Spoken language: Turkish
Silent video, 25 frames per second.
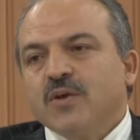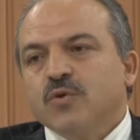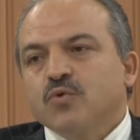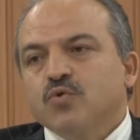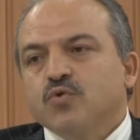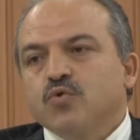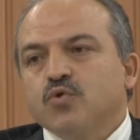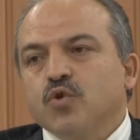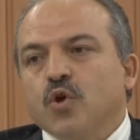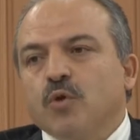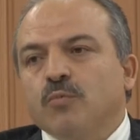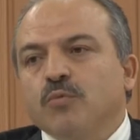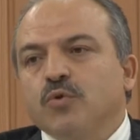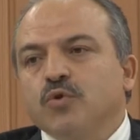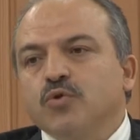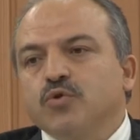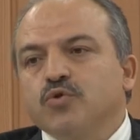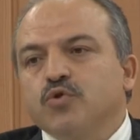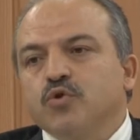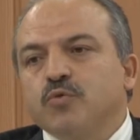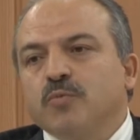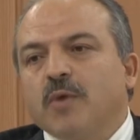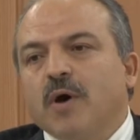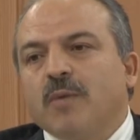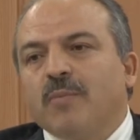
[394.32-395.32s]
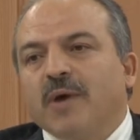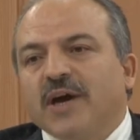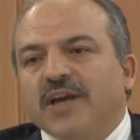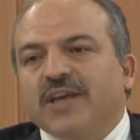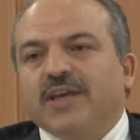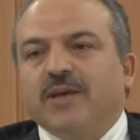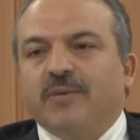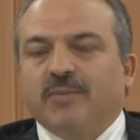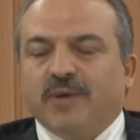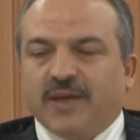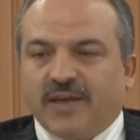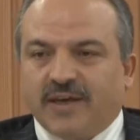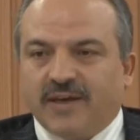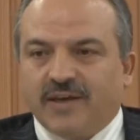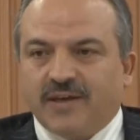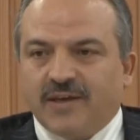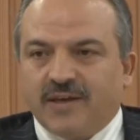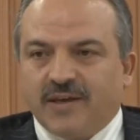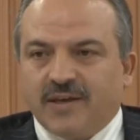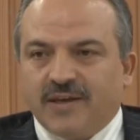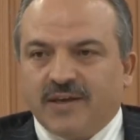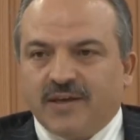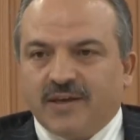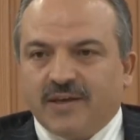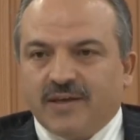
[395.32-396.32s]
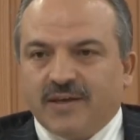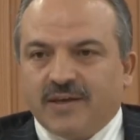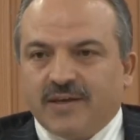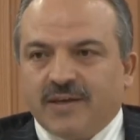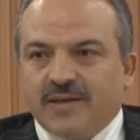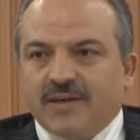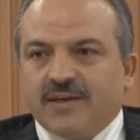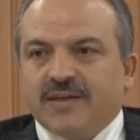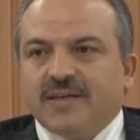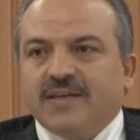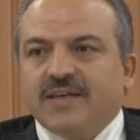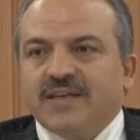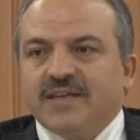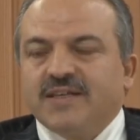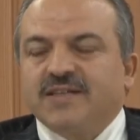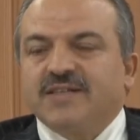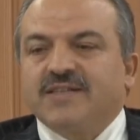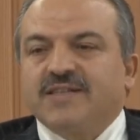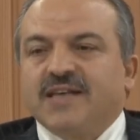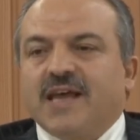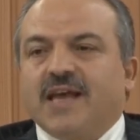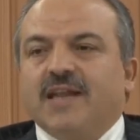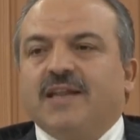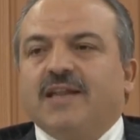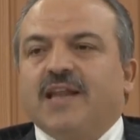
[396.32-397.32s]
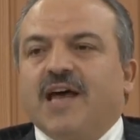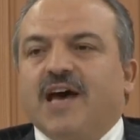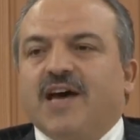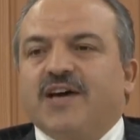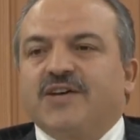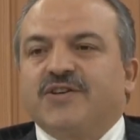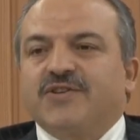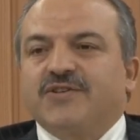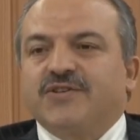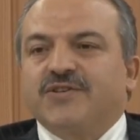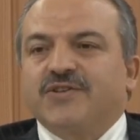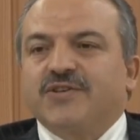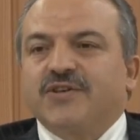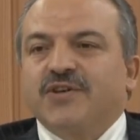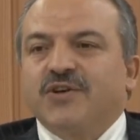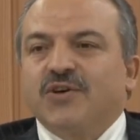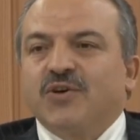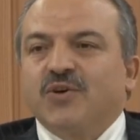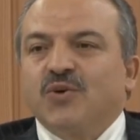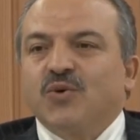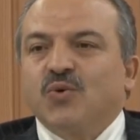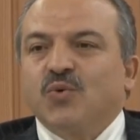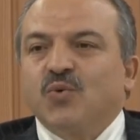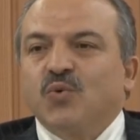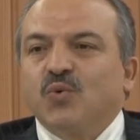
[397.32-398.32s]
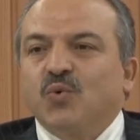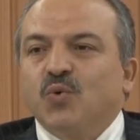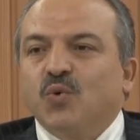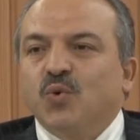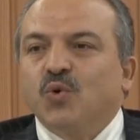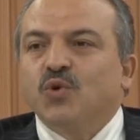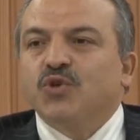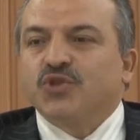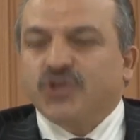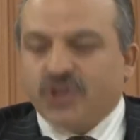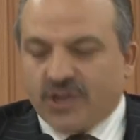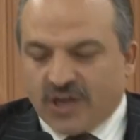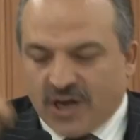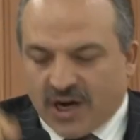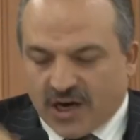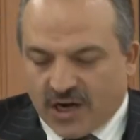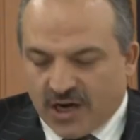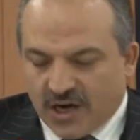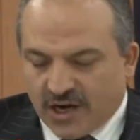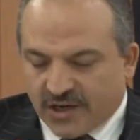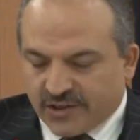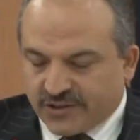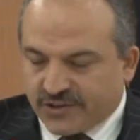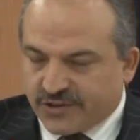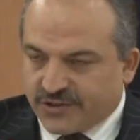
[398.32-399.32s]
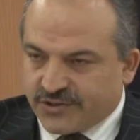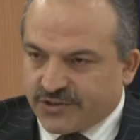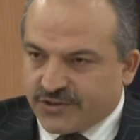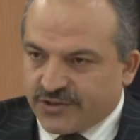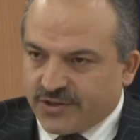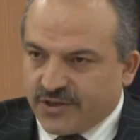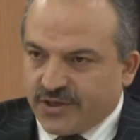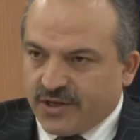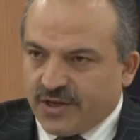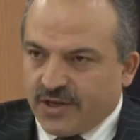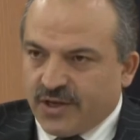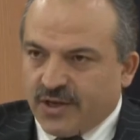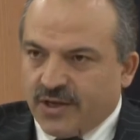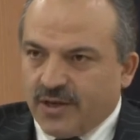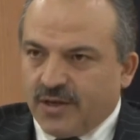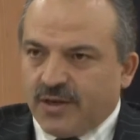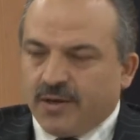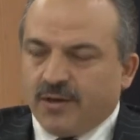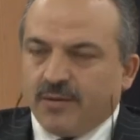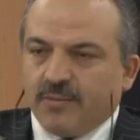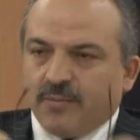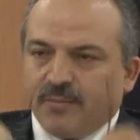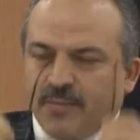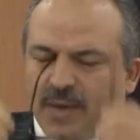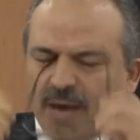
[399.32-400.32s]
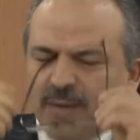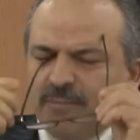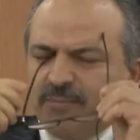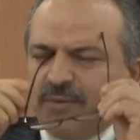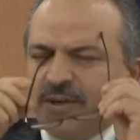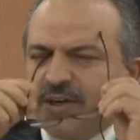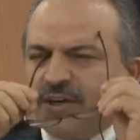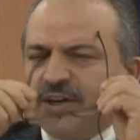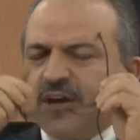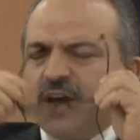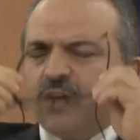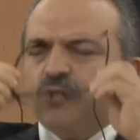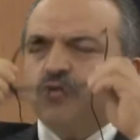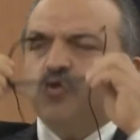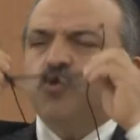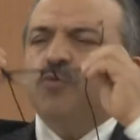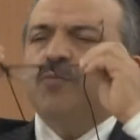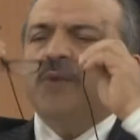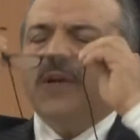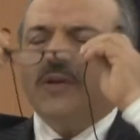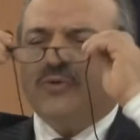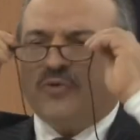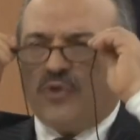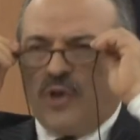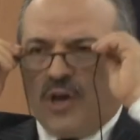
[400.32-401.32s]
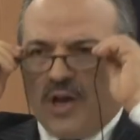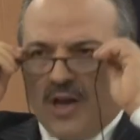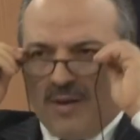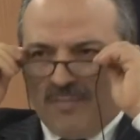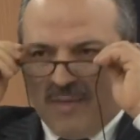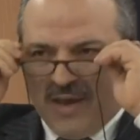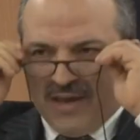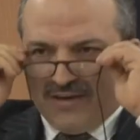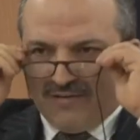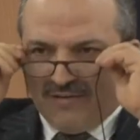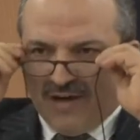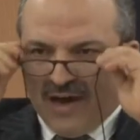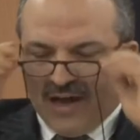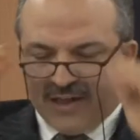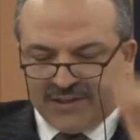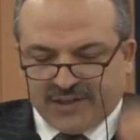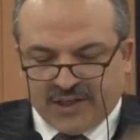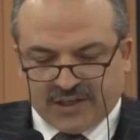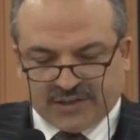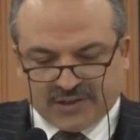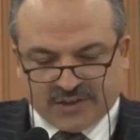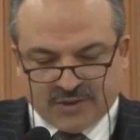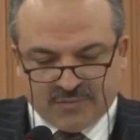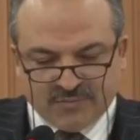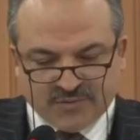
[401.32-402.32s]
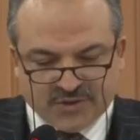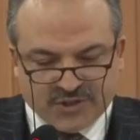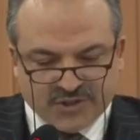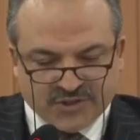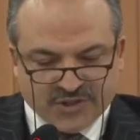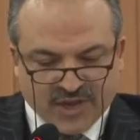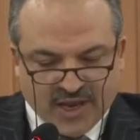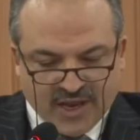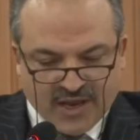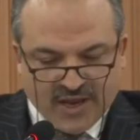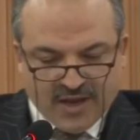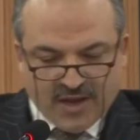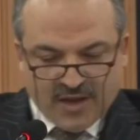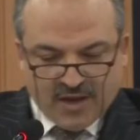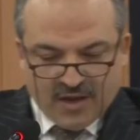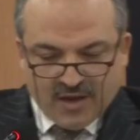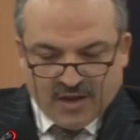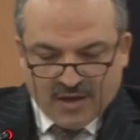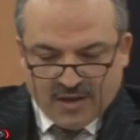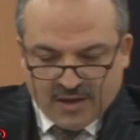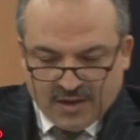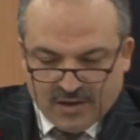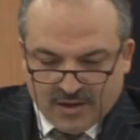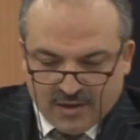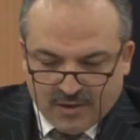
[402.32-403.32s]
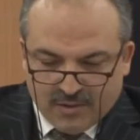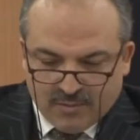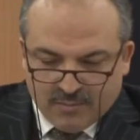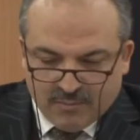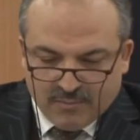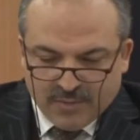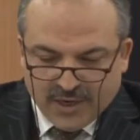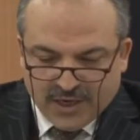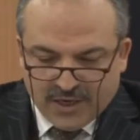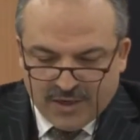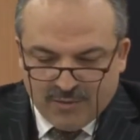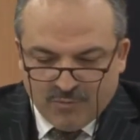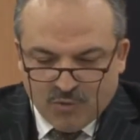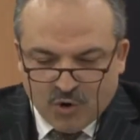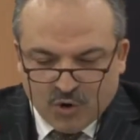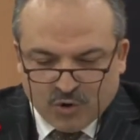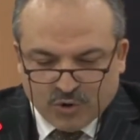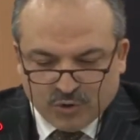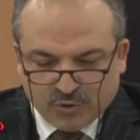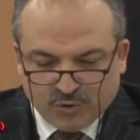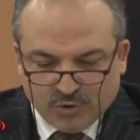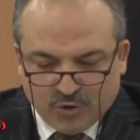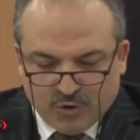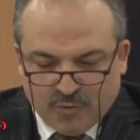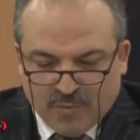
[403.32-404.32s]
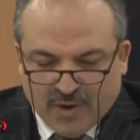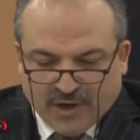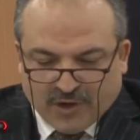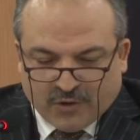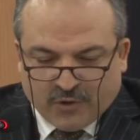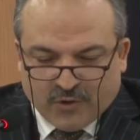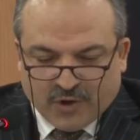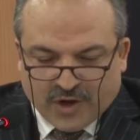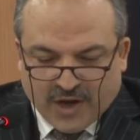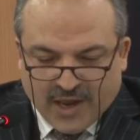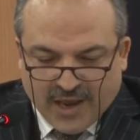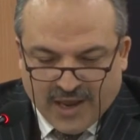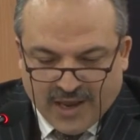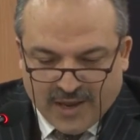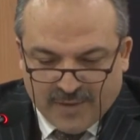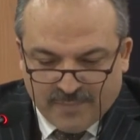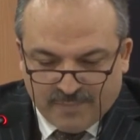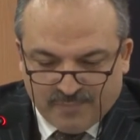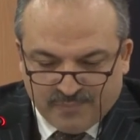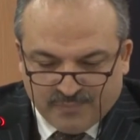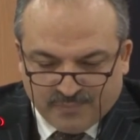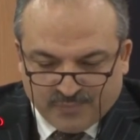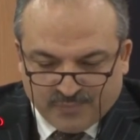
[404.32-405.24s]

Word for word: somuncu baba gibi insanlar ulu çınarlardır. Ben birkaç cümle söylemeyi vaat ettim size. Benim okuduğuma göre